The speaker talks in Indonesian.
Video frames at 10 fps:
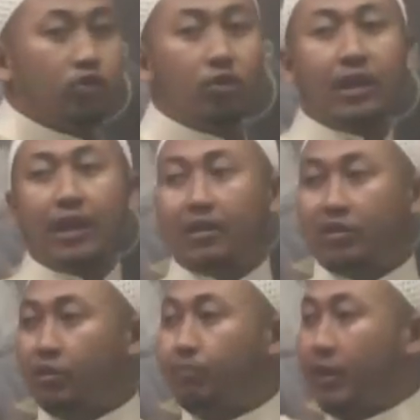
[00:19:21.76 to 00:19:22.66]
soleh yang ada
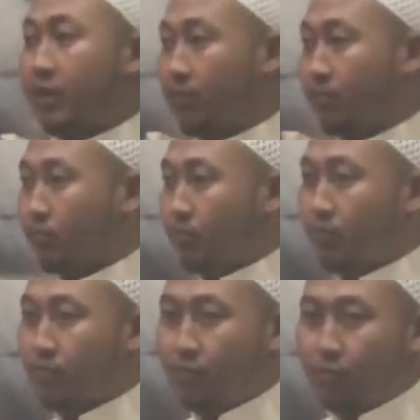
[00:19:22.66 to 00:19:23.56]
di depannya.
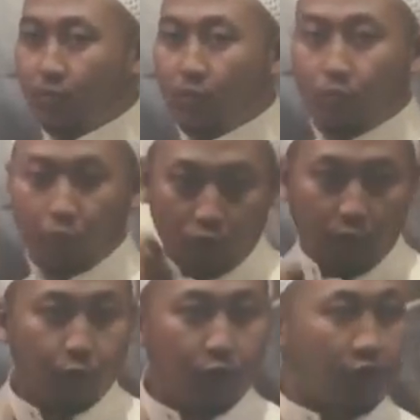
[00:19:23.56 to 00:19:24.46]
Bocah
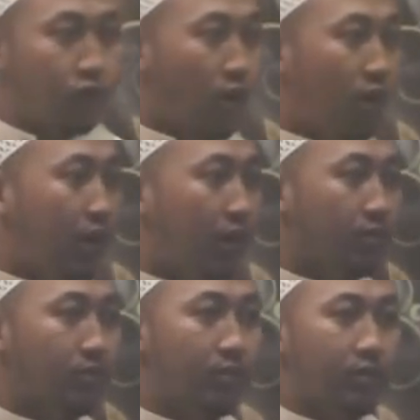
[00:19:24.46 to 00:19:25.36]
yang yang soleh.
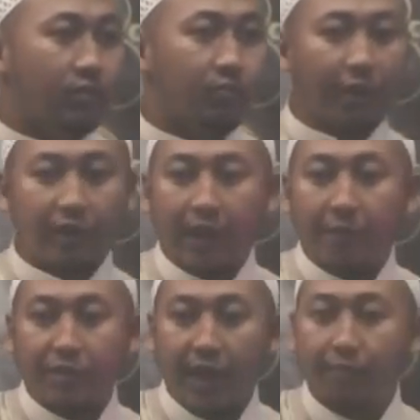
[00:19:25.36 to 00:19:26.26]
Padan
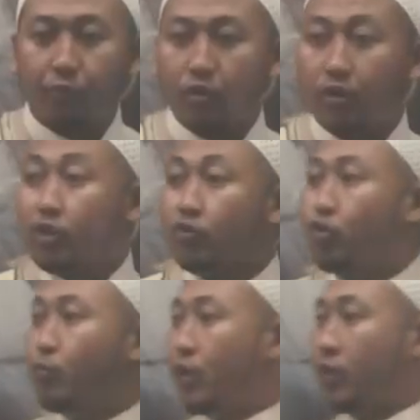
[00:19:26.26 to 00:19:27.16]
ngabian bon.
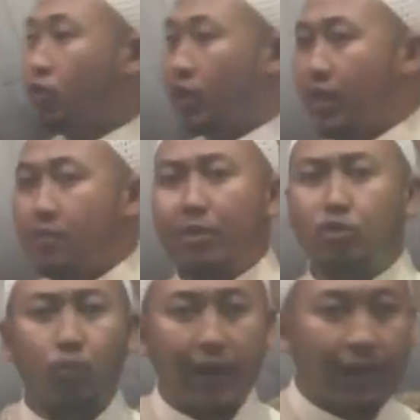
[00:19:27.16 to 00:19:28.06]
Sobung yang soleh,
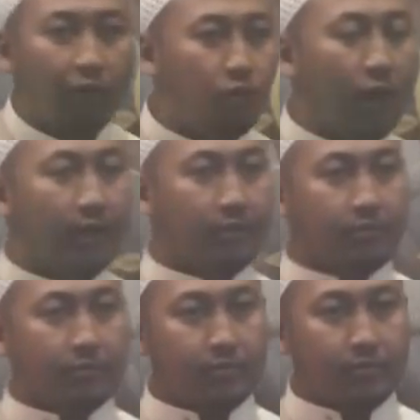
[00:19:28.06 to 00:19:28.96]
matuan dah dulu
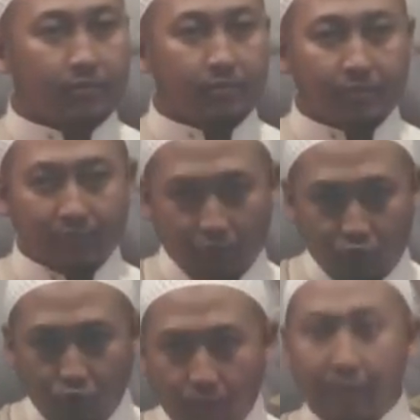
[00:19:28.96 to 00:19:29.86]

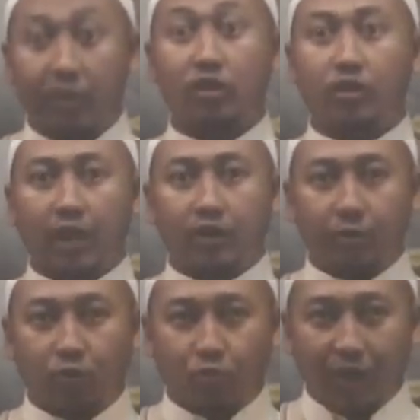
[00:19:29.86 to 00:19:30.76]
Coba macana yang ada
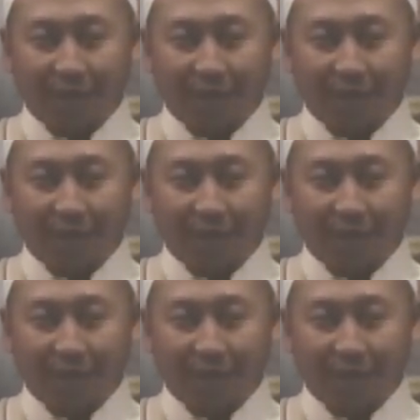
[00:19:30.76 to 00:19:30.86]
matuan